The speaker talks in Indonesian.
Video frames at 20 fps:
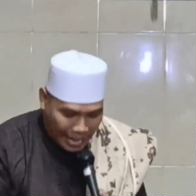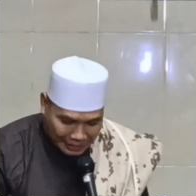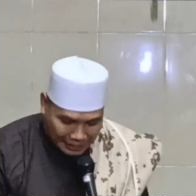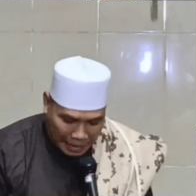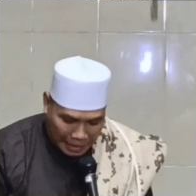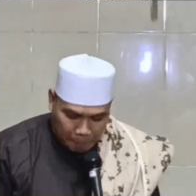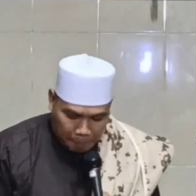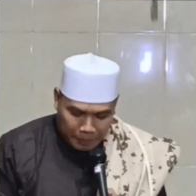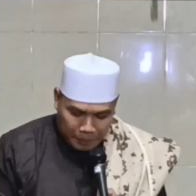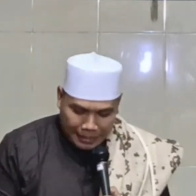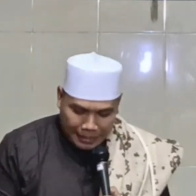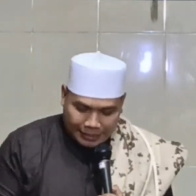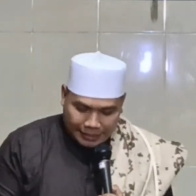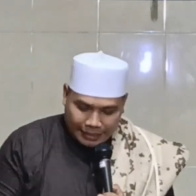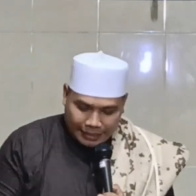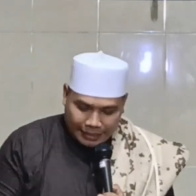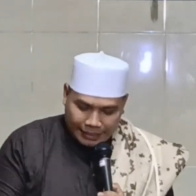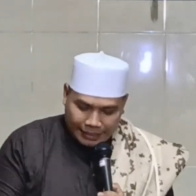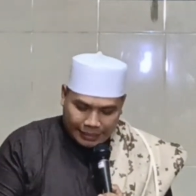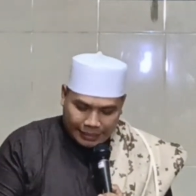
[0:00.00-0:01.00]
tapi
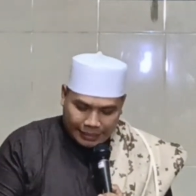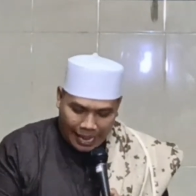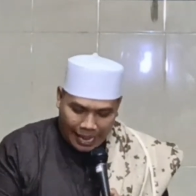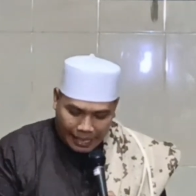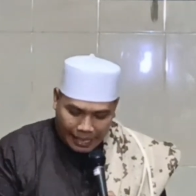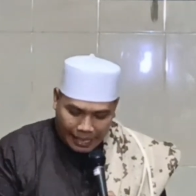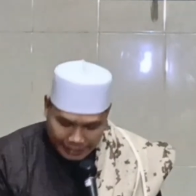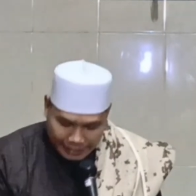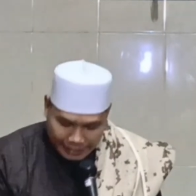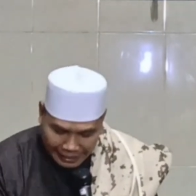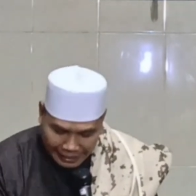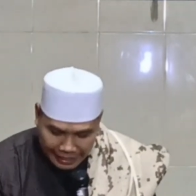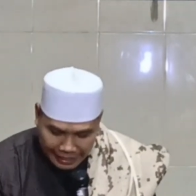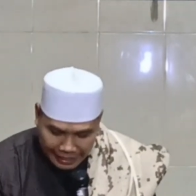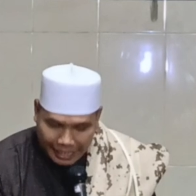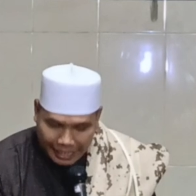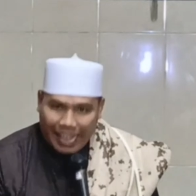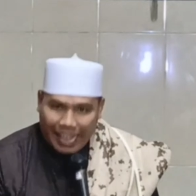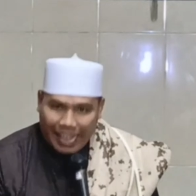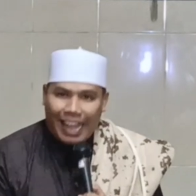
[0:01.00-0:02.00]
jejak
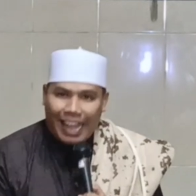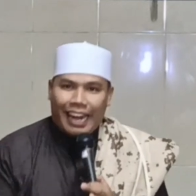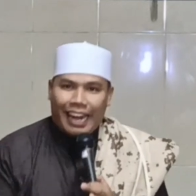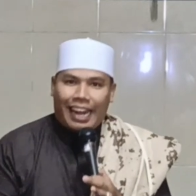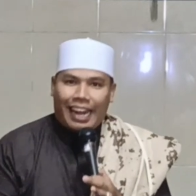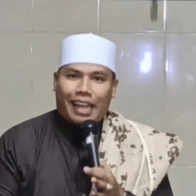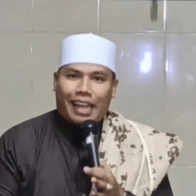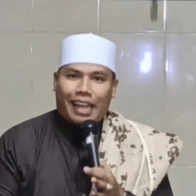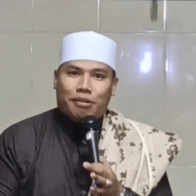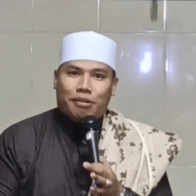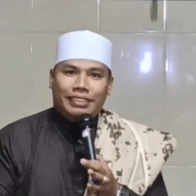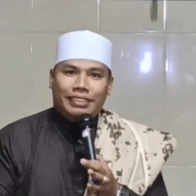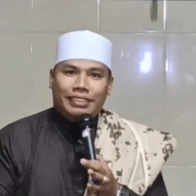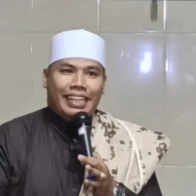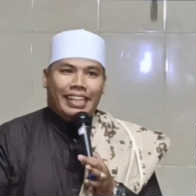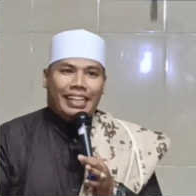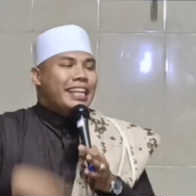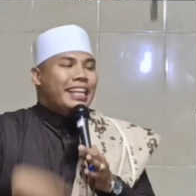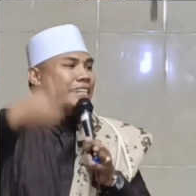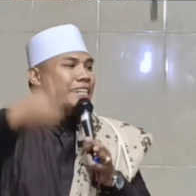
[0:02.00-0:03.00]
tingkah
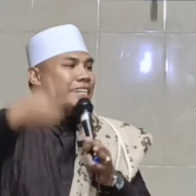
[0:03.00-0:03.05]
lakunya